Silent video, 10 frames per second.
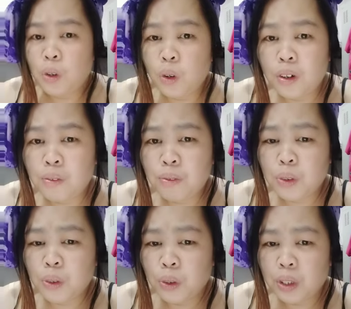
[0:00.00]
Of
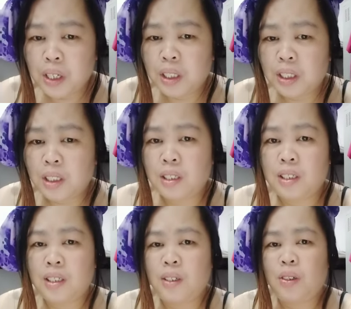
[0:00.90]
course,
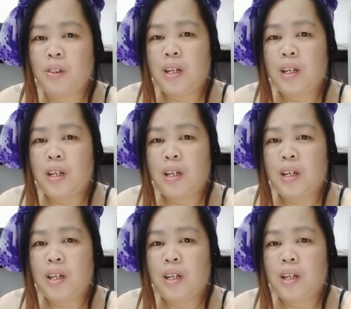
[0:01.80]
no?